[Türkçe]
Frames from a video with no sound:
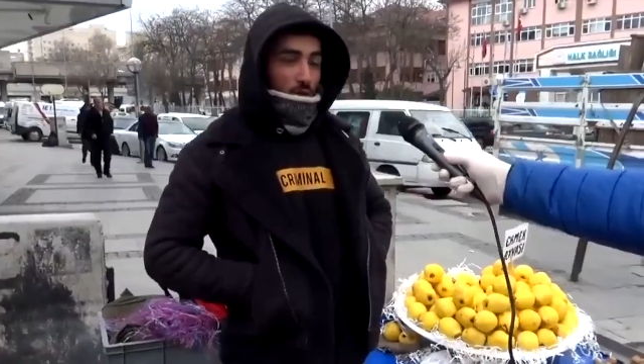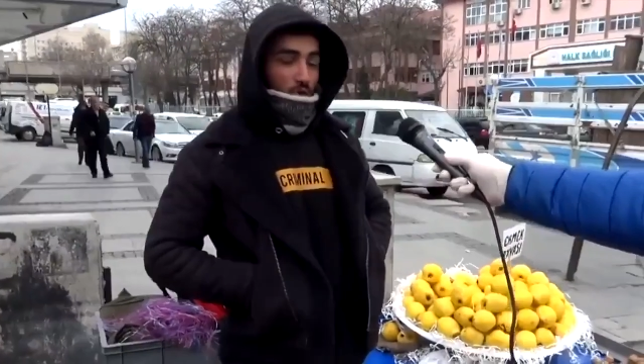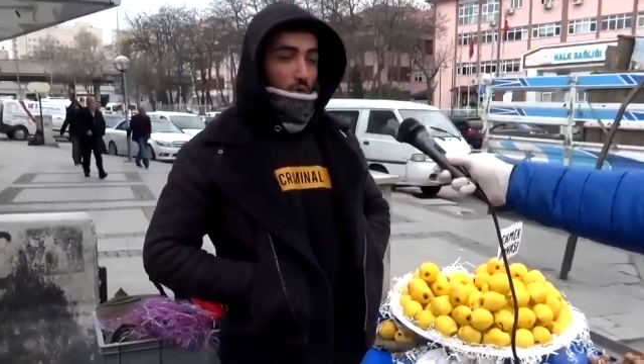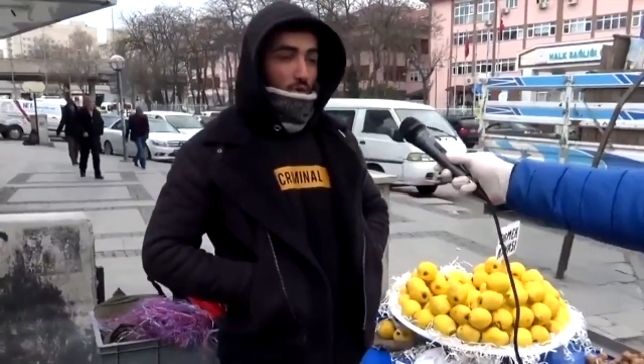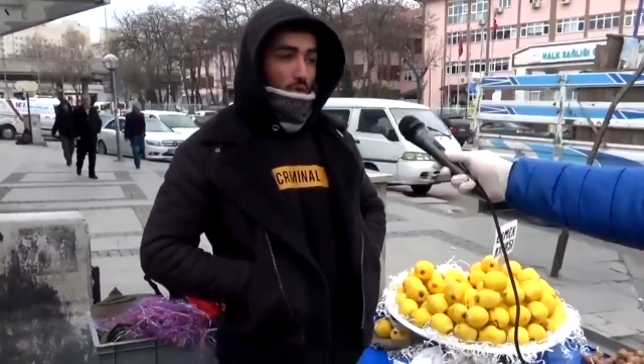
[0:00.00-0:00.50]

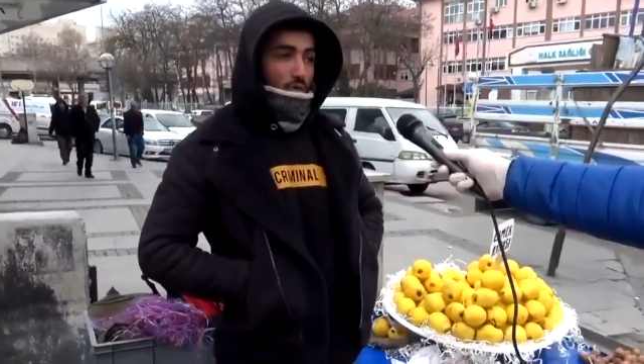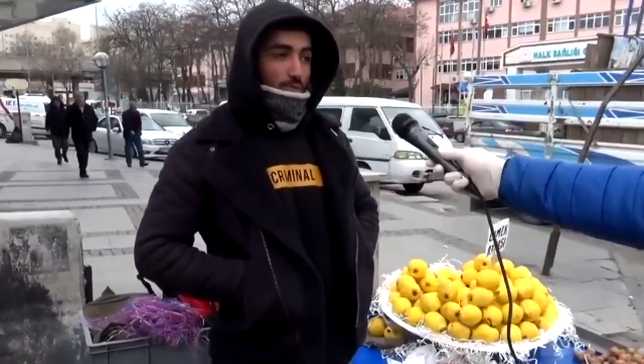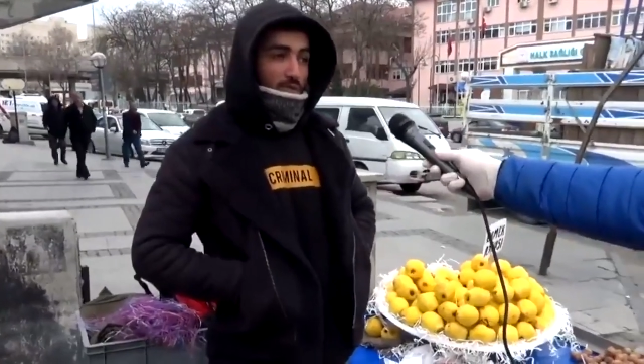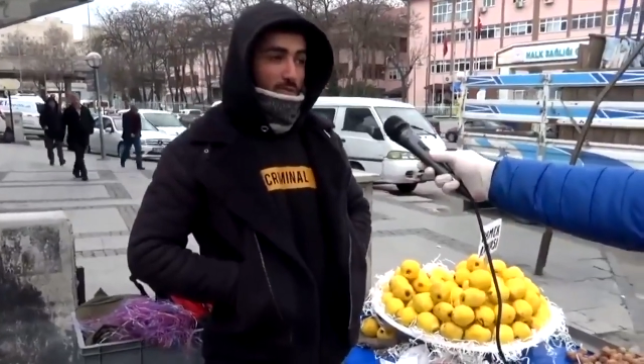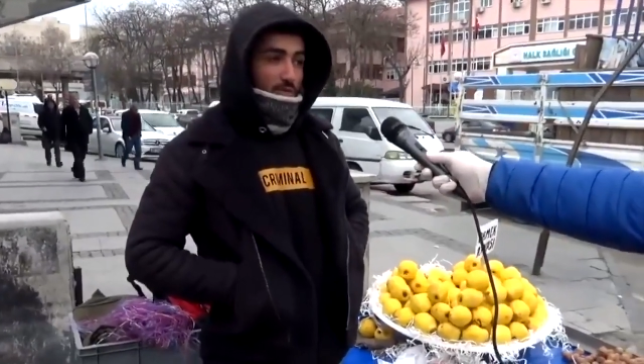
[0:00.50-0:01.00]
zor olur
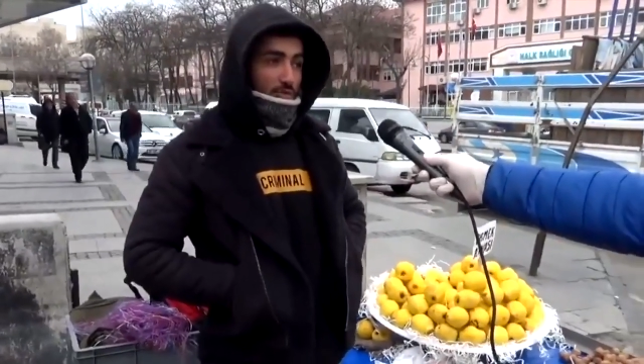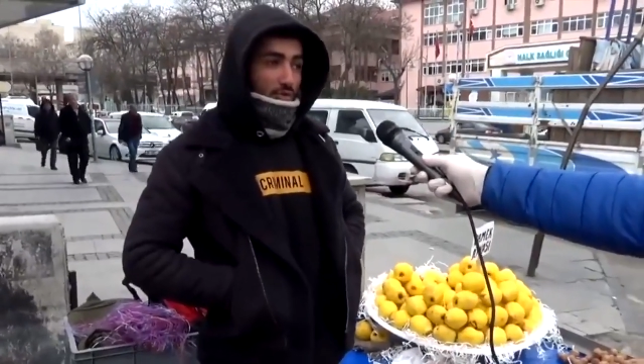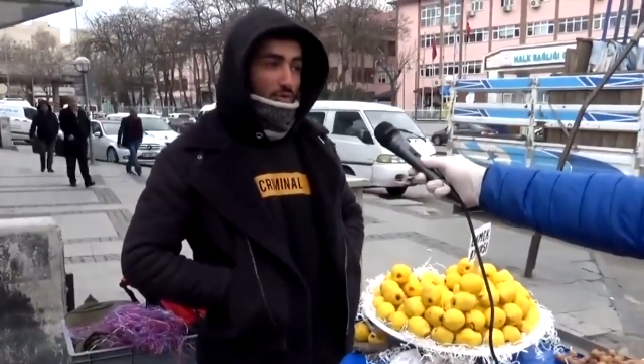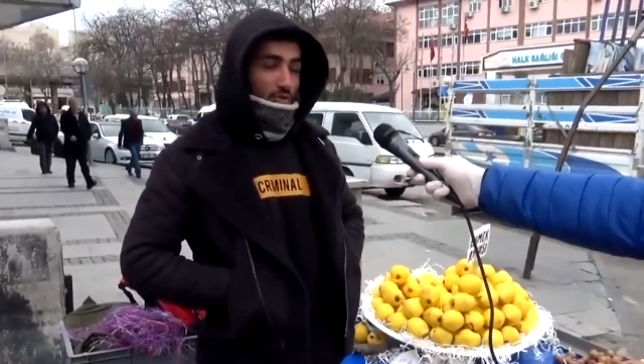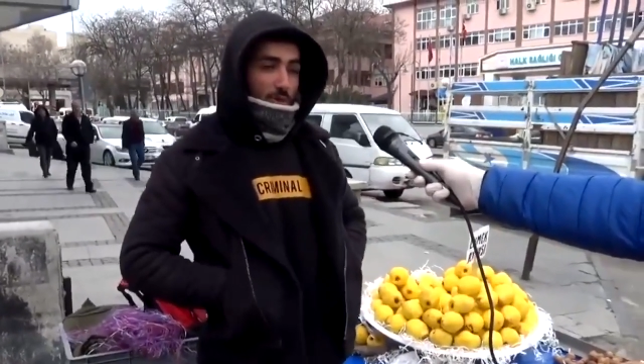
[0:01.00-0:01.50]
bizim için.
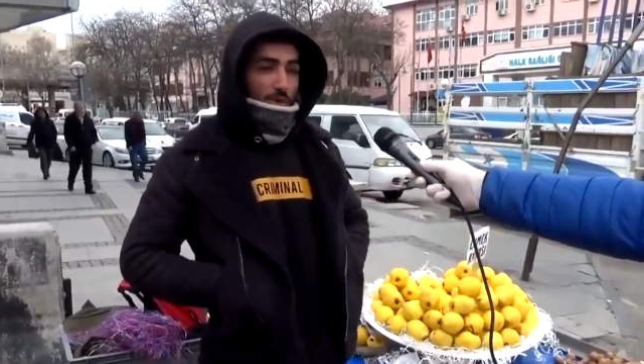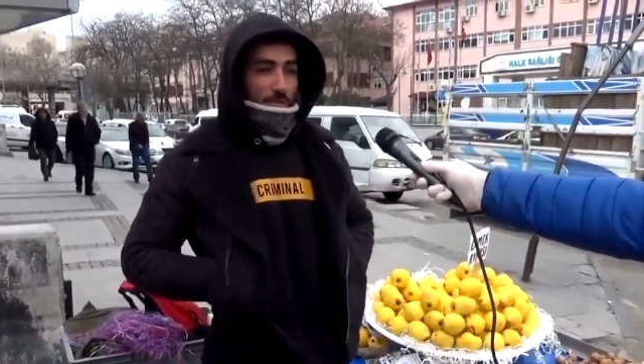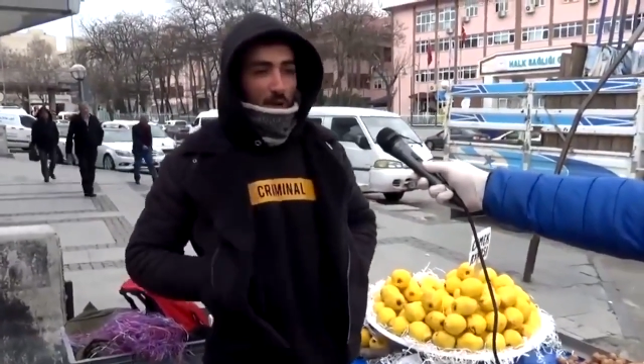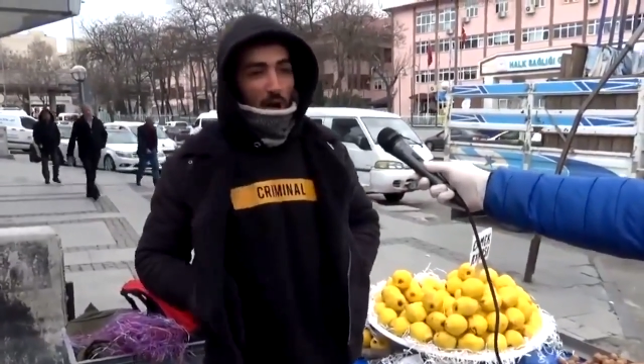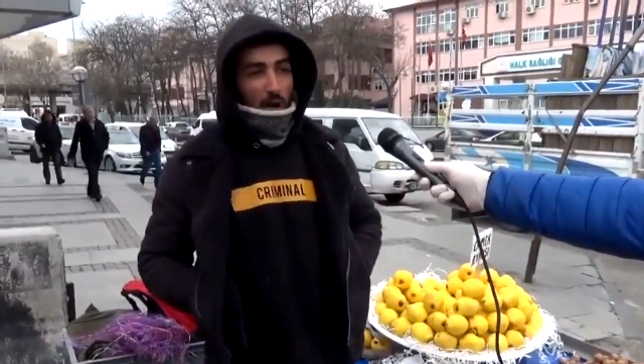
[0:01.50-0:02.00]
Çünkü
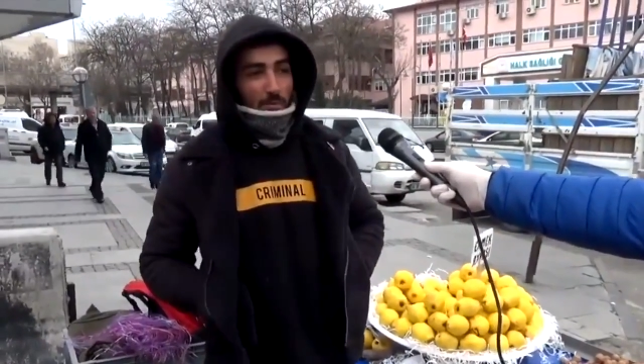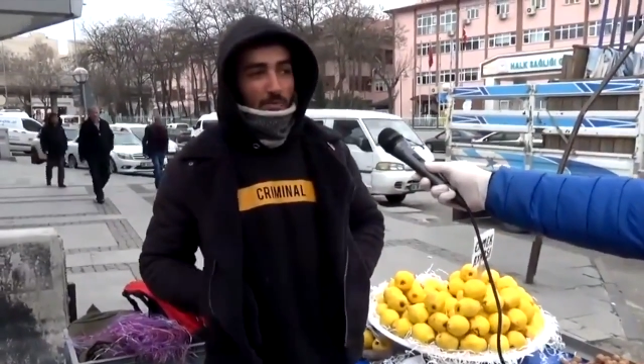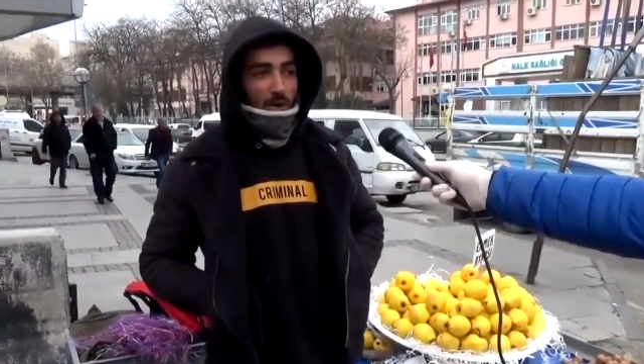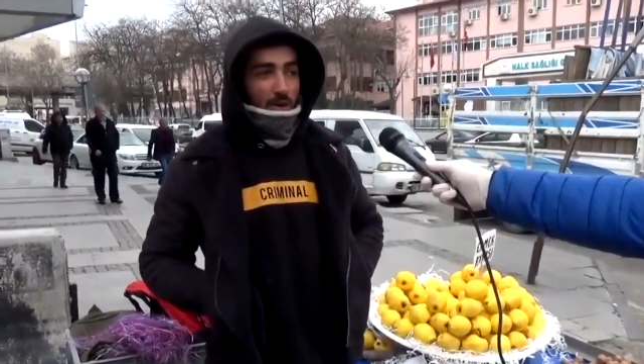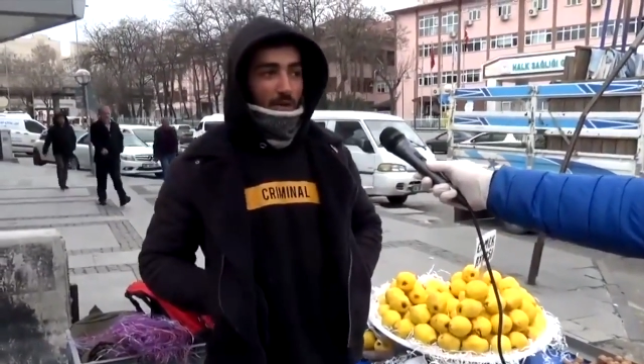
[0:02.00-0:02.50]
benim bir
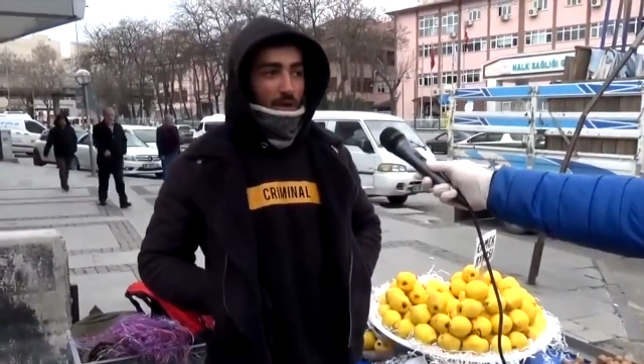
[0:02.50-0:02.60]
abim var.